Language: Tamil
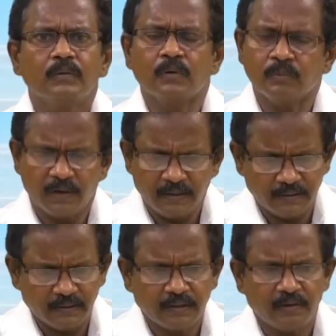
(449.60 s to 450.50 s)
ஒரு
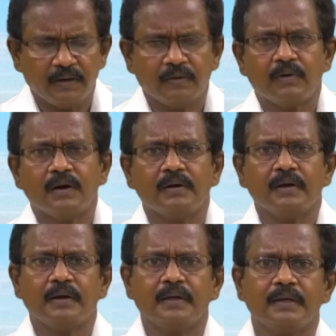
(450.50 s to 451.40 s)
மனிதன் தன்னுடைய
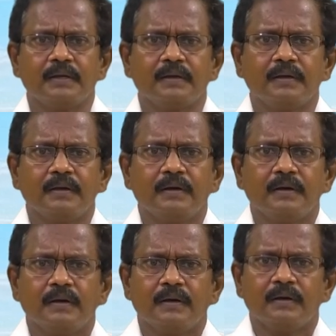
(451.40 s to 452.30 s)
வாழ்நாளை
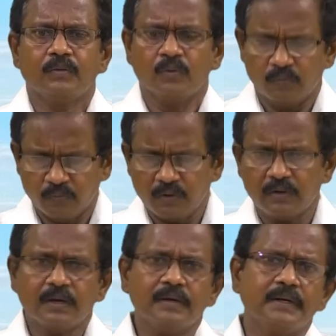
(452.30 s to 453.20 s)
ஒவ்வொரு
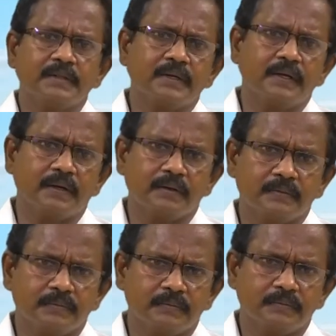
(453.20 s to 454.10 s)
நாளும் எடுத்துக்குங்க
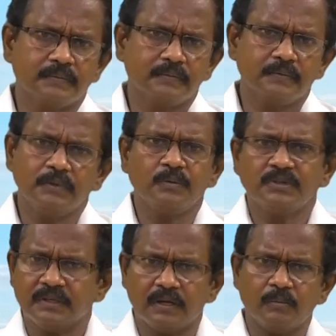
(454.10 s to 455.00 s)

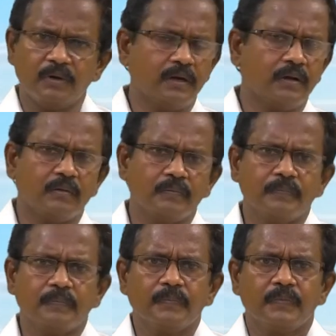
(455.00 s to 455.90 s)
இருபத்தி நாலு மணி நேரம்
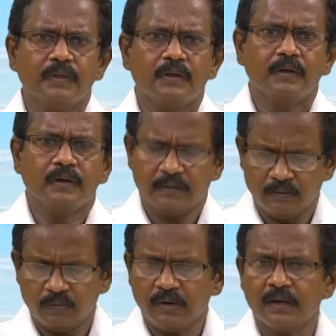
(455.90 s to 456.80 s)

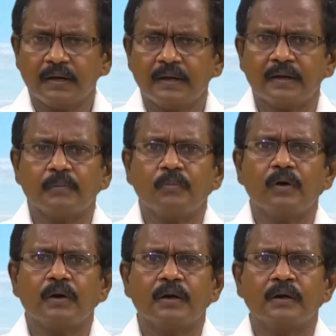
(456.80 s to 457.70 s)
அதில் உறங்குற நேரம்
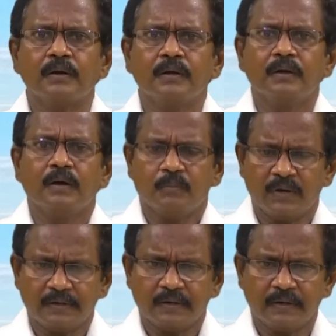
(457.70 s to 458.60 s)
போக
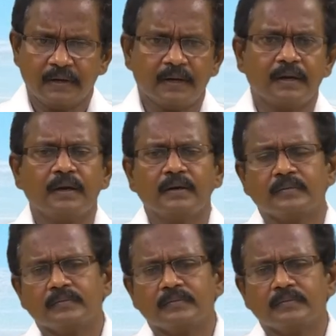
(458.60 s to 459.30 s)
மற்ற நேரங்கள்